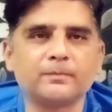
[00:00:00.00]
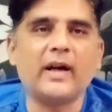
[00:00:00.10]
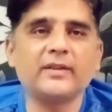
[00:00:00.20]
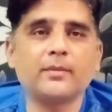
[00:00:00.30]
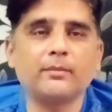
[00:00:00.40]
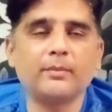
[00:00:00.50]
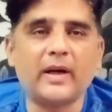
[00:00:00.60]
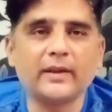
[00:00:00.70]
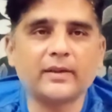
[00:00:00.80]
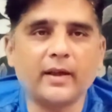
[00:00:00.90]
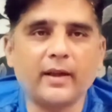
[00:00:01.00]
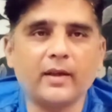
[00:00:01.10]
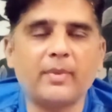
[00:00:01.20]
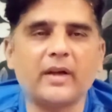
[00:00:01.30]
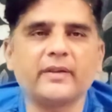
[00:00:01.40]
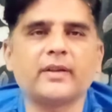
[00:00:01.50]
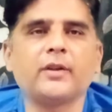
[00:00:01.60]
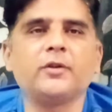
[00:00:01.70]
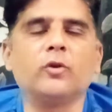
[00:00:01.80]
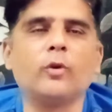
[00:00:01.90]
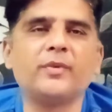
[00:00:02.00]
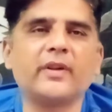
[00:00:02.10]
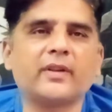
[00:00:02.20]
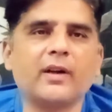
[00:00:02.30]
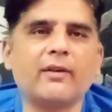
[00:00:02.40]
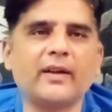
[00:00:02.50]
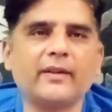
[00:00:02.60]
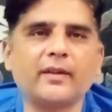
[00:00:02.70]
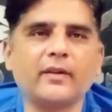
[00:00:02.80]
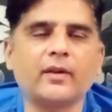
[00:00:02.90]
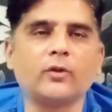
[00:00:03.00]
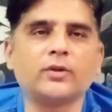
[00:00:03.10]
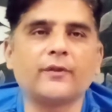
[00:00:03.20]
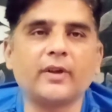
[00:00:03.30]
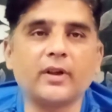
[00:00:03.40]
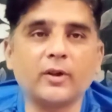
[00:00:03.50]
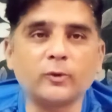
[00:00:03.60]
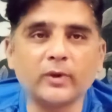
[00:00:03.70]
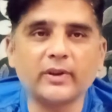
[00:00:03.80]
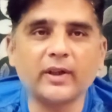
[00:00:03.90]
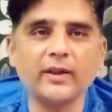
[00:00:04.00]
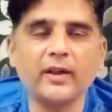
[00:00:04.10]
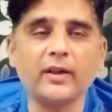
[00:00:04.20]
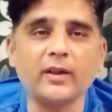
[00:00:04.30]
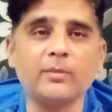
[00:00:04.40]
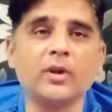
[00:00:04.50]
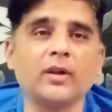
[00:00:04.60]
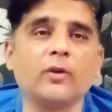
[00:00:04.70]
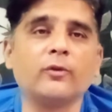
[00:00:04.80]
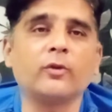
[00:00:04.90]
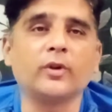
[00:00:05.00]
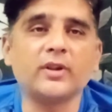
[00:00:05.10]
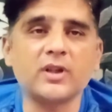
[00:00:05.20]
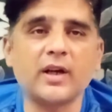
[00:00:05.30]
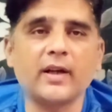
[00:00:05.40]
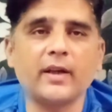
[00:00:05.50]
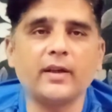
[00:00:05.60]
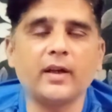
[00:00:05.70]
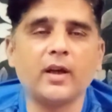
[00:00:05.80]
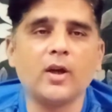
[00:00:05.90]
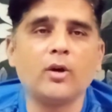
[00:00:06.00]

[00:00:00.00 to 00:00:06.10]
आज हम बात करेंगे पाकिस्तानी ओपनर्स के हवाले से साउथ अफ्रीका टूर के लिए टीम अनाउंस होने जा रही है